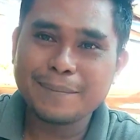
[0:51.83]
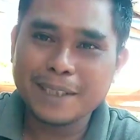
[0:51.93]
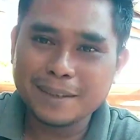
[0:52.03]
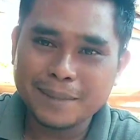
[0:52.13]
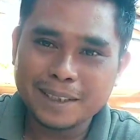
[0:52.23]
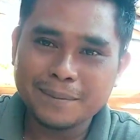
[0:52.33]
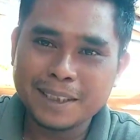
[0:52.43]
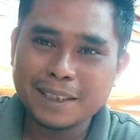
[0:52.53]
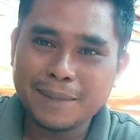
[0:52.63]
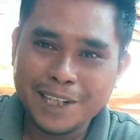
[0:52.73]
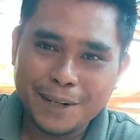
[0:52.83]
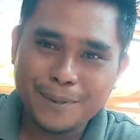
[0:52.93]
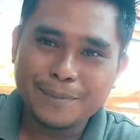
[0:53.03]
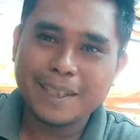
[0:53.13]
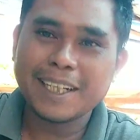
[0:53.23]
kabar teman-teman
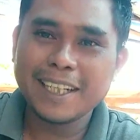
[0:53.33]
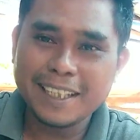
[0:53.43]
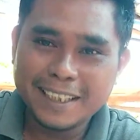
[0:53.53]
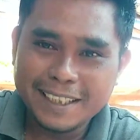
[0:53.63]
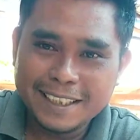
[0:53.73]
dimanapun berada